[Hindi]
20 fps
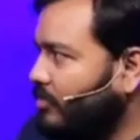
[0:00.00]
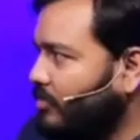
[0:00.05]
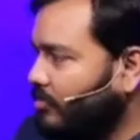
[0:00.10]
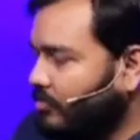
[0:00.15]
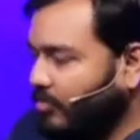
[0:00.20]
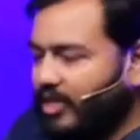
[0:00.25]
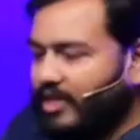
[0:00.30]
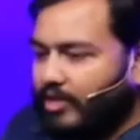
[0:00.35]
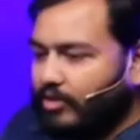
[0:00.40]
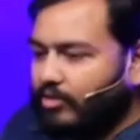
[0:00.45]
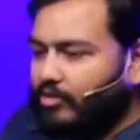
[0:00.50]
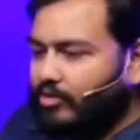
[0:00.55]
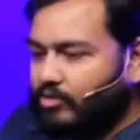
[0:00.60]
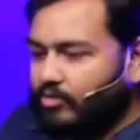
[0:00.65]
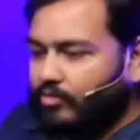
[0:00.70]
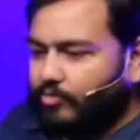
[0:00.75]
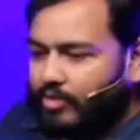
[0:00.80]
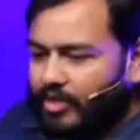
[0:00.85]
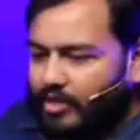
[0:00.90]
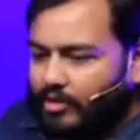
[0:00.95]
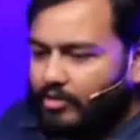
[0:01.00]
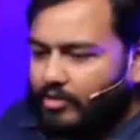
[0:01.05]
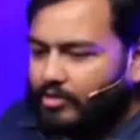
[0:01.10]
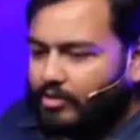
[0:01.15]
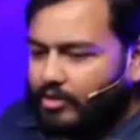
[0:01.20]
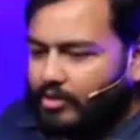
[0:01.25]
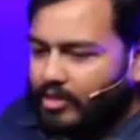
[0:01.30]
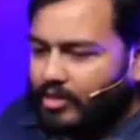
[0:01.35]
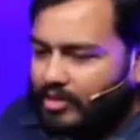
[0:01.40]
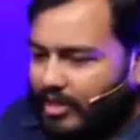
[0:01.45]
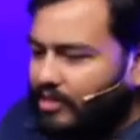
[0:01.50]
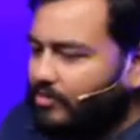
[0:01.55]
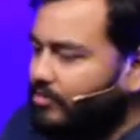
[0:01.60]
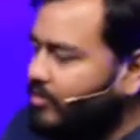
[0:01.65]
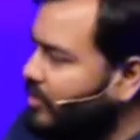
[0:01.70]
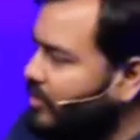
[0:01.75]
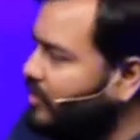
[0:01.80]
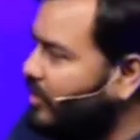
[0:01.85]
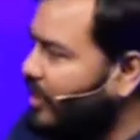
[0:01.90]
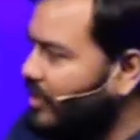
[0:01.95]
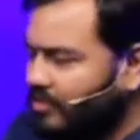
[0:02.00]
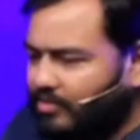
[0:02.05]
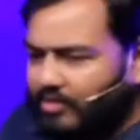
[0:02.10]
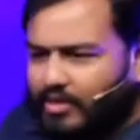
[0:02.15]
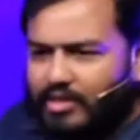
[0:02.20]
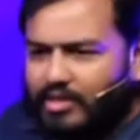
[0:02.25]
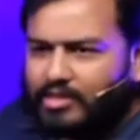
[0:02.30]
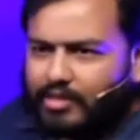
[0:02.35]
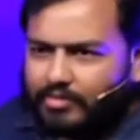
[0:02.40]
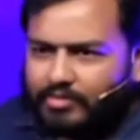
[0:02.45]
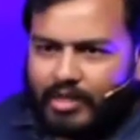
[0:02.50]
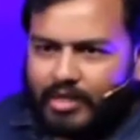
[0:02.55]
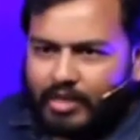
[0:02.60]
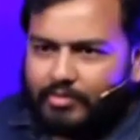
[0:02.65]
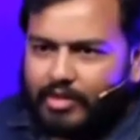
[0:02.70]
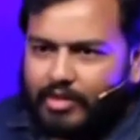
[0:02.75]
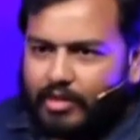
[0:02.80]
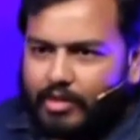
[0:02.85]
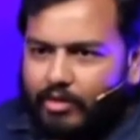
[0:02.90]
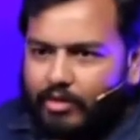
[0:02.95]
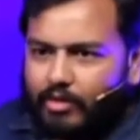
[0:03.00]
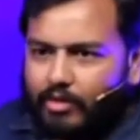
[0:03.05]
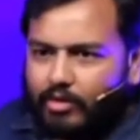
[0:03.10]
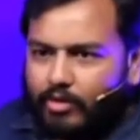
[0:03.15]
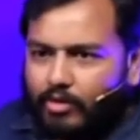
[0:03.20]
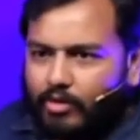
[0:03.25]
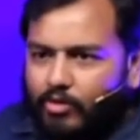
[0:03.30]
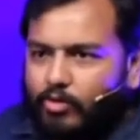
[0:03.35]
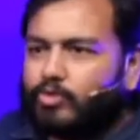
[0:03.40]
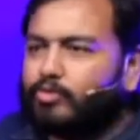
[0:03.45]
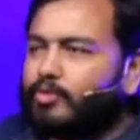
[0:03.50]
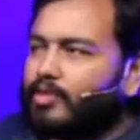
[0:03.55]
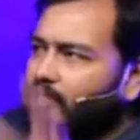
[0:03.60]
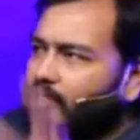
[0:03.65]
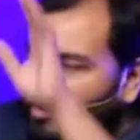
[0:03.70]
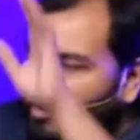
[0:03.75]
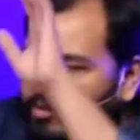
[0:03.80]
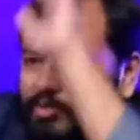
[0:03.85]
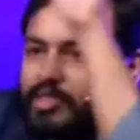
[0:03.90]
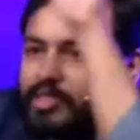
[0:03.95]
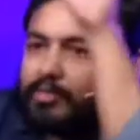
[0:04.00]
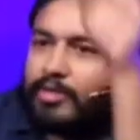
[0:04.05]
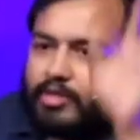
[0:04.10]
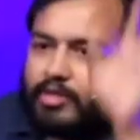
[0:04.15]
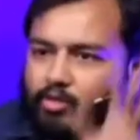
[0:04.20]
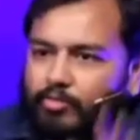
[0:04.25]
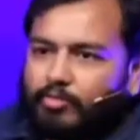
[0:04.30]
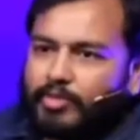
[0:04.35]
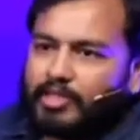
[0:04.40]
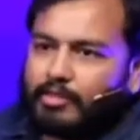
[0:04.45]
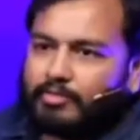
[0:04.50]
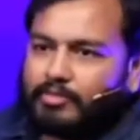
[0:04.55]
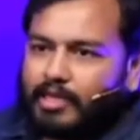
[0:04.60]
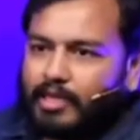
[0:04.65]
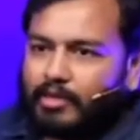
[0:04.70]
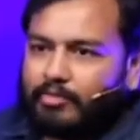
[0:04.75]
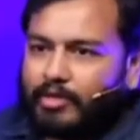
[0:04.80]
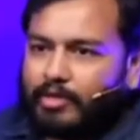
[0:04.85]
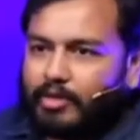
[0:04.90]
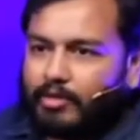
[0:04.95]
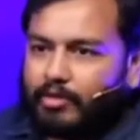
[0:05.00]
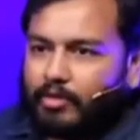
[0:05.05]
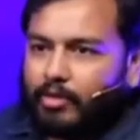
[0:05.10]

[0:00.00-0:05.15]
मेरे यूट्यूब पे छः सात मिलियन आठ मिलियन सब्सक्राइबर हैं उस बंदे के बीस मिलियन के ऊपर सब्सक्राइबर हैं